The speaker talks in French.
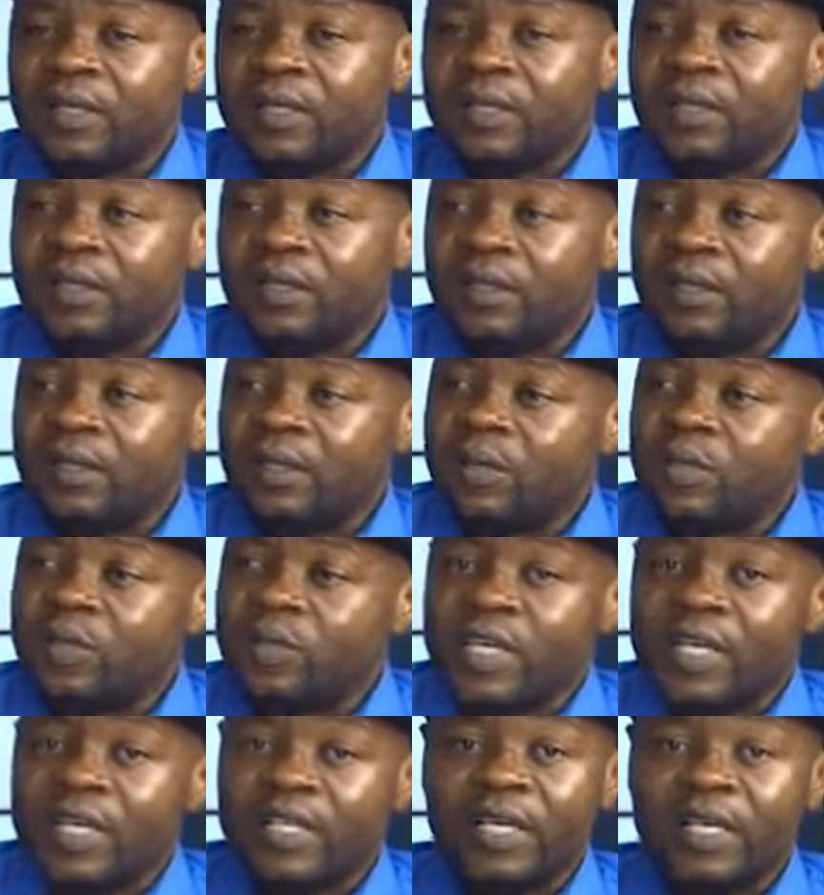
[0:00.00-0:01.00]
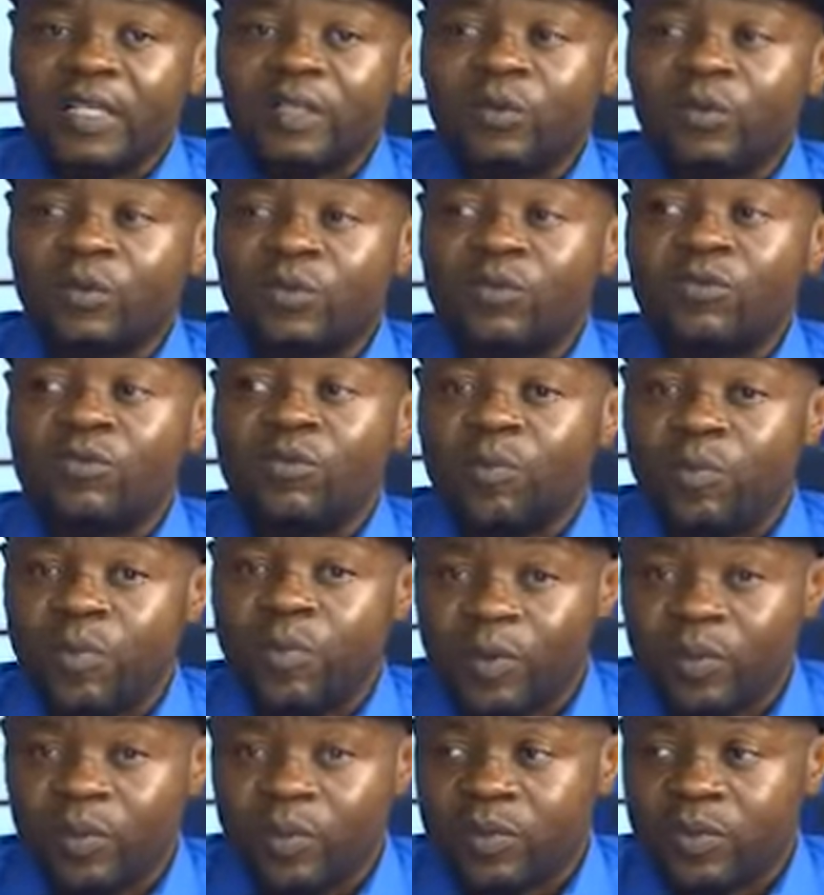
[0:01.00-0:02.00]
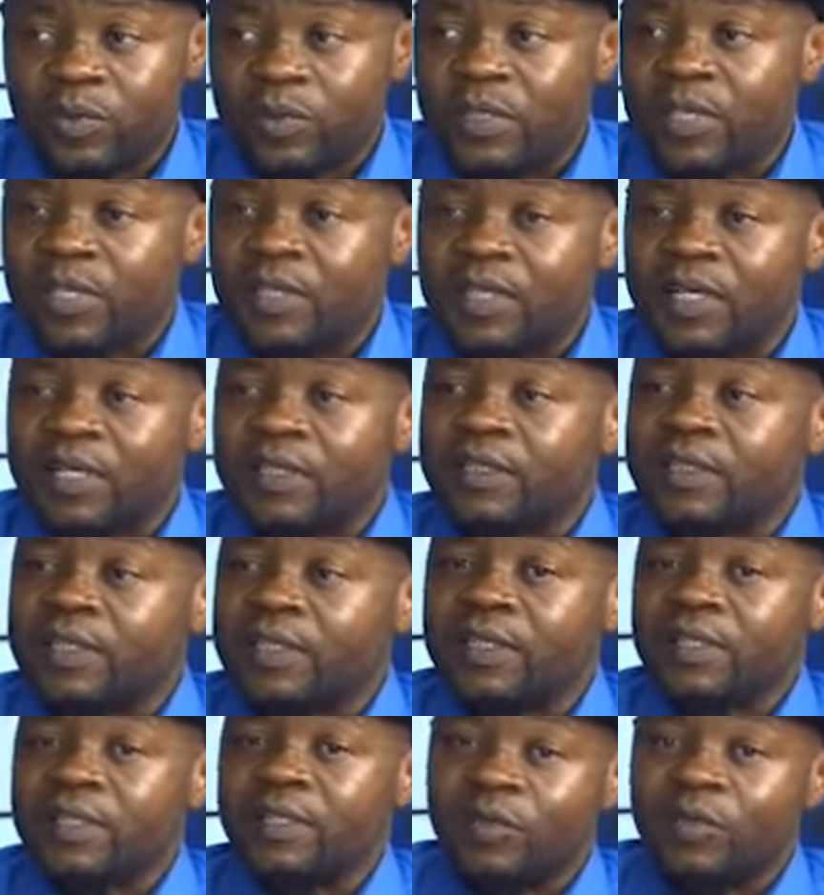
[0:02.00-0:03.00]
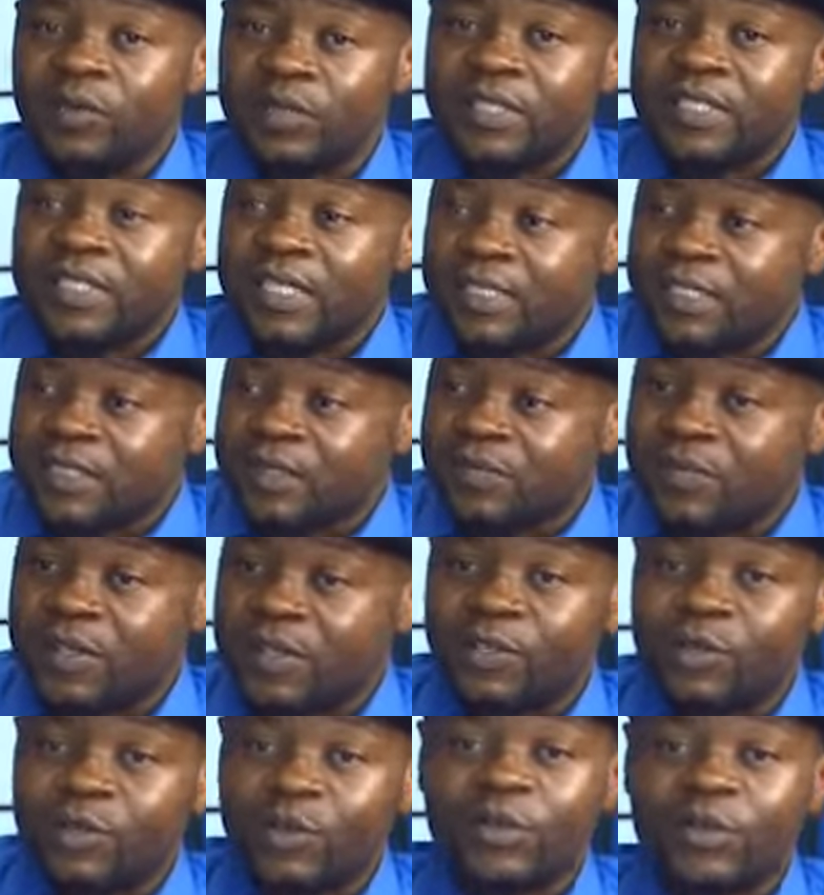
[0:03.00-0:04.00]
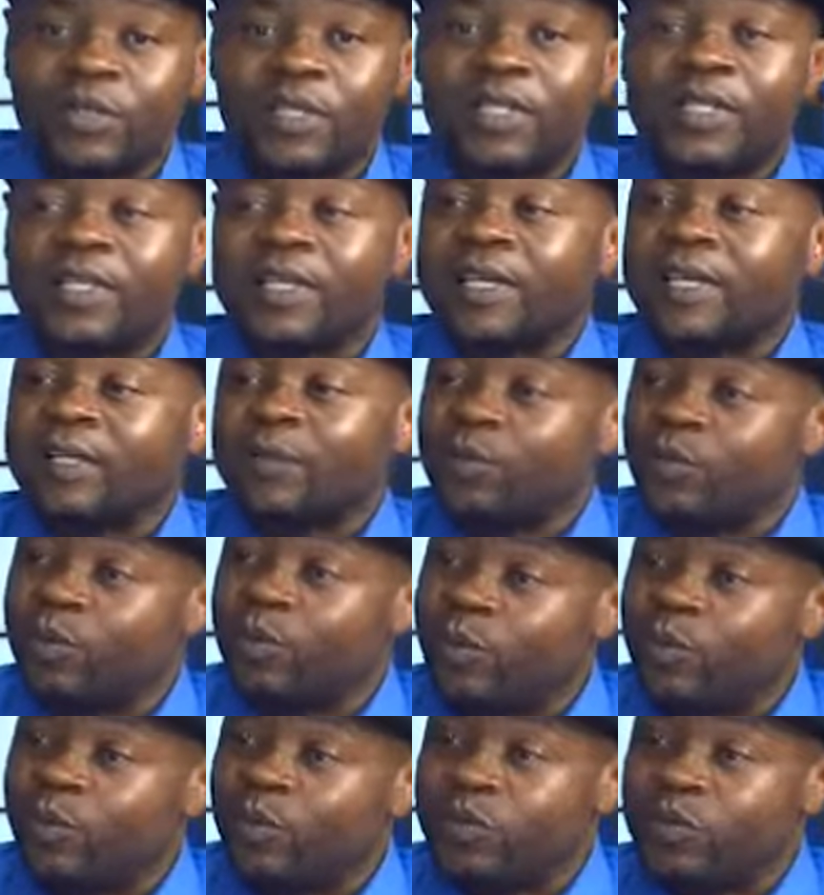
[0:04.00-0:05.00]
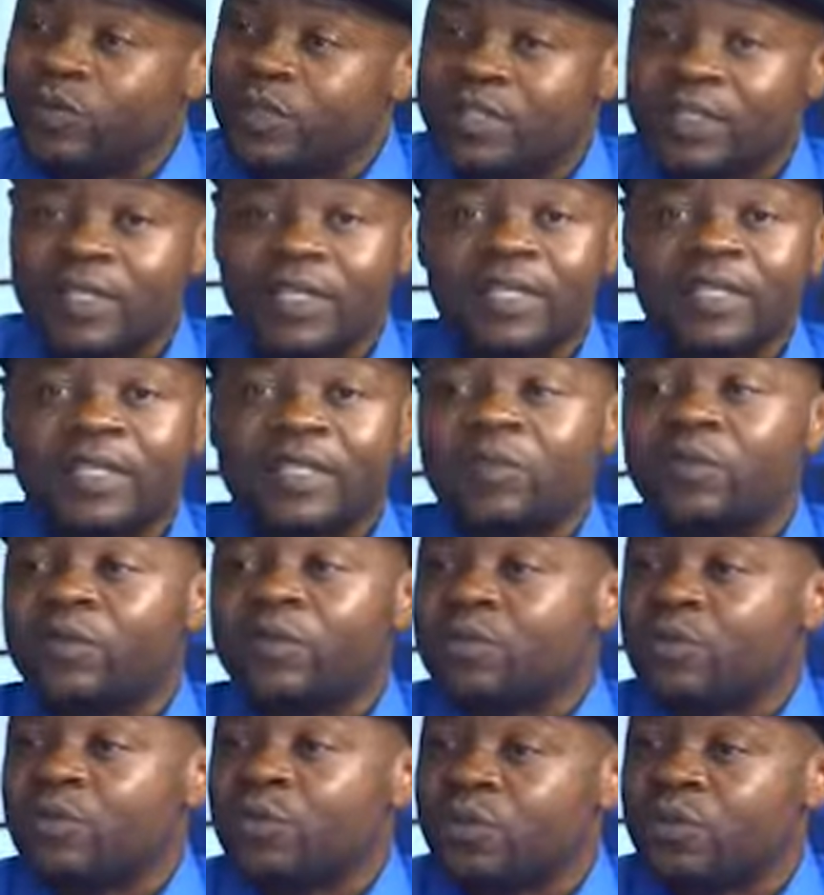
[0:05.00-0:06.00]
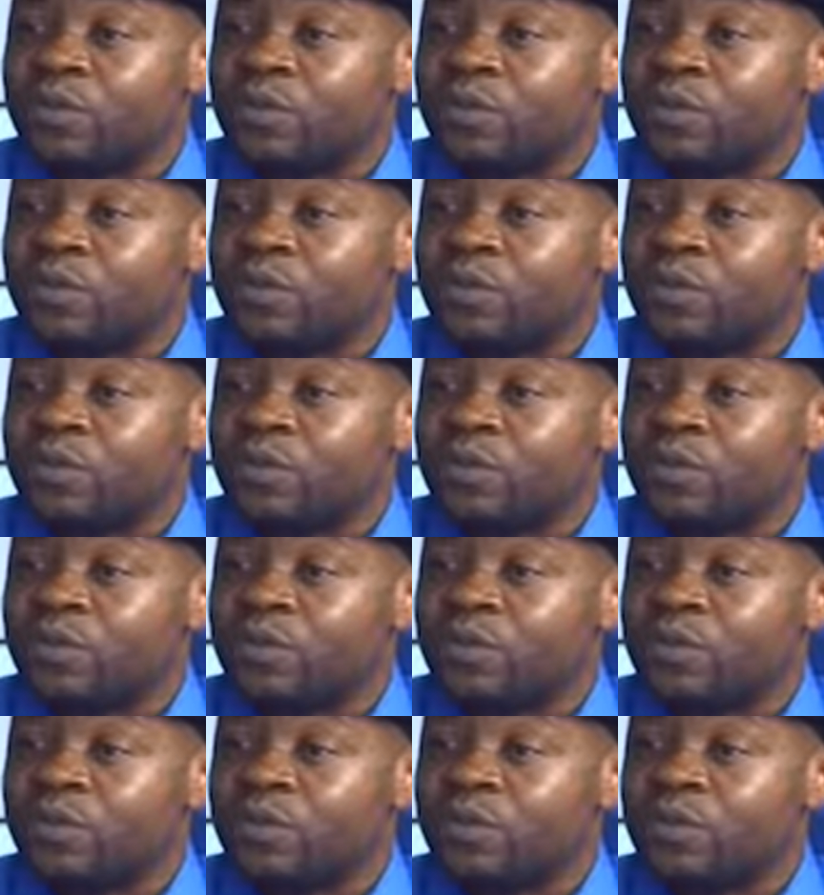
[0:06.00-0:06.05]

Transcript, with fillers: euh, l'homme qui est à l'écoute du peuple, qui est en train de donner satisfaction aux intérêts du peuple, ce serait une très bonne chose. En violant